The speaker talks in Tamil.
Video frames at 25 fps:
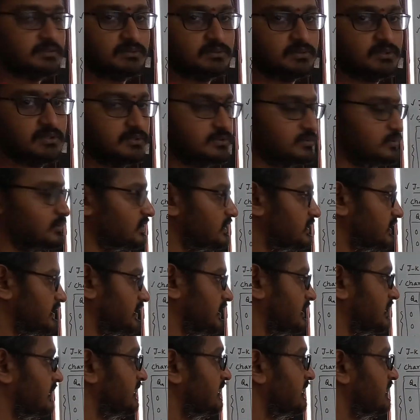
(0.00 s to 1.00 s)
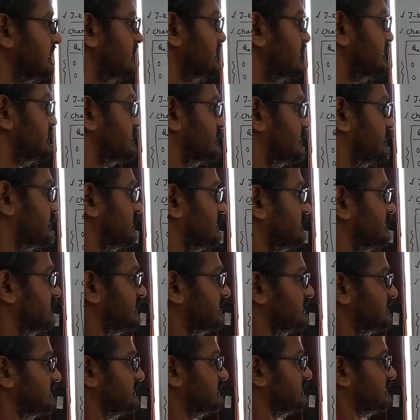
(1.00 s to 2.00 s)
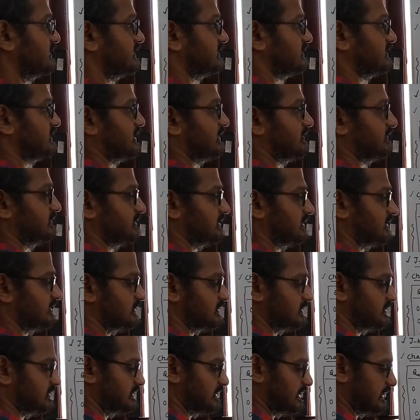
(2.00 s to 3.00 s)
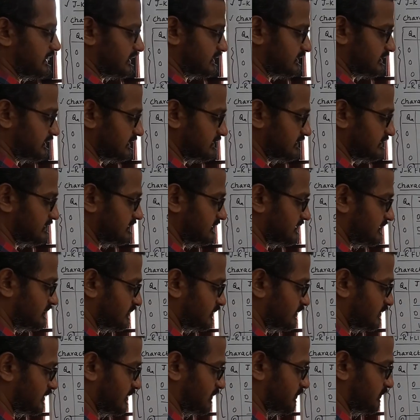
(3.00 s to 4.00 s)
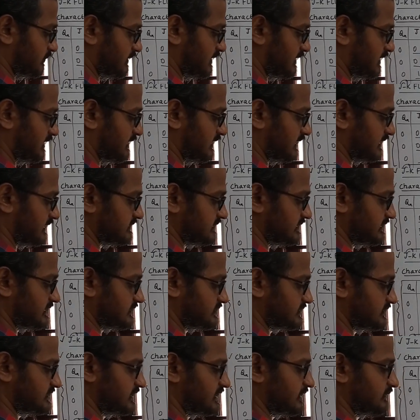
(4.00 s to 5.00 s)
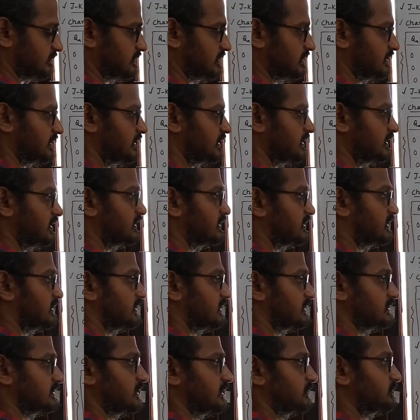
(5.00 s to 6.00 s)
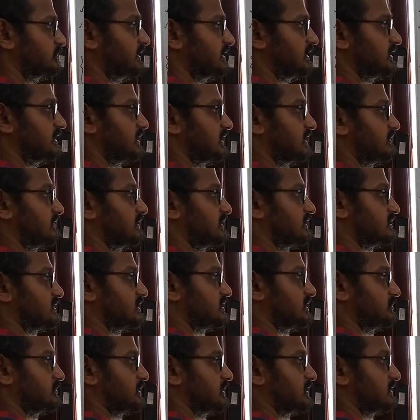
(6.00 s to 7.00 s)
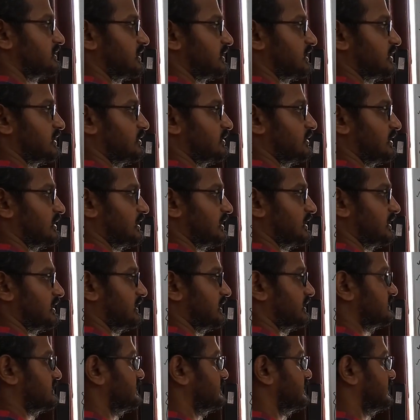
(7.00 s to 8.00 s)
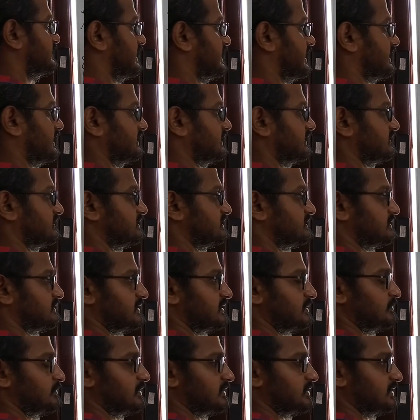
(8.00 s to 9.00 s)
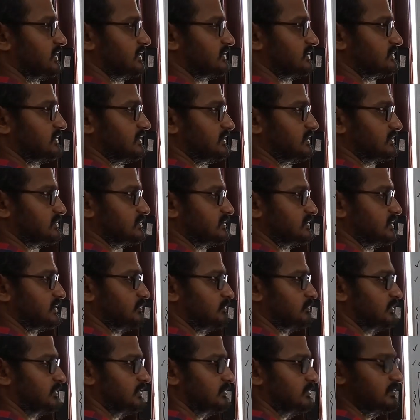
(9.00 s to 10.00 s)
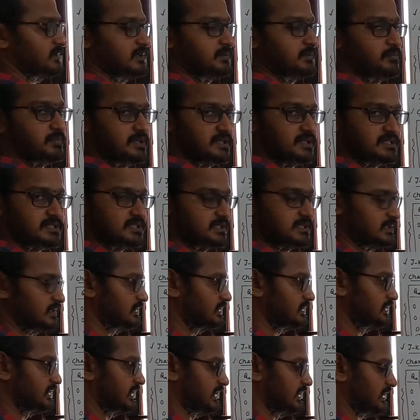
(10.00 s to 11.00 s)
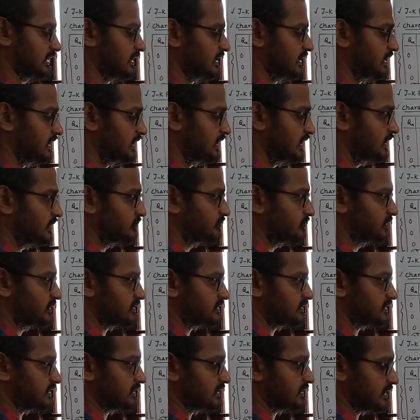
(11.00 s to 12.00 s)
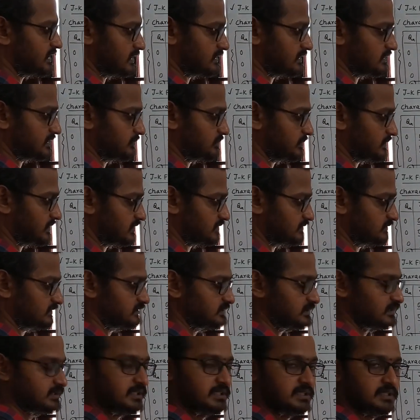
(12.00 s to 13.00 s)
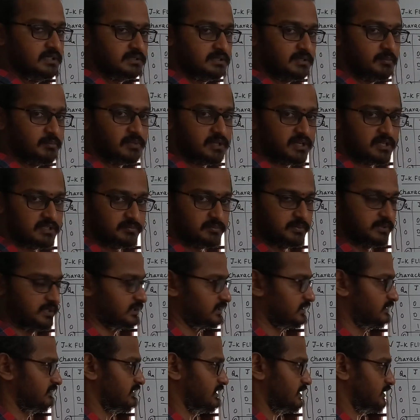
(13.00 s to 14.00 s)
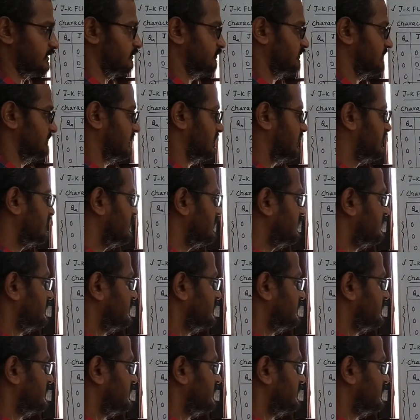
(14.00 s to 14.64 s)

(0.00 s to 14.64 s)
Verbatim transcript: தான் உங்களுக்கு சொல்லியிருக்கேன் ஸோ இதுலேருந்து நான் வந்து எதுக்கு டேரெக்டாக இது தான் உங்களோட எக்ஸைடேஷன் டேபிள் இது எப்படி டிரைவ் ஆச்சு அப்படின்னு தெரியணும் இல்லையா எக்ஸை கேரக்டரிஸ்டிக்ஸ் டேபிள்லேருந்து எக்ஸைடேஷன் டேபிளை பிரித்து எழுதியிருக்கேன் பிரித்து எழுதி அதுக்கப்புறம் அதை வந்து சம்மரைஸ் பண்ணியிருக்கேன் வேறு ஒன்றும் இல்லை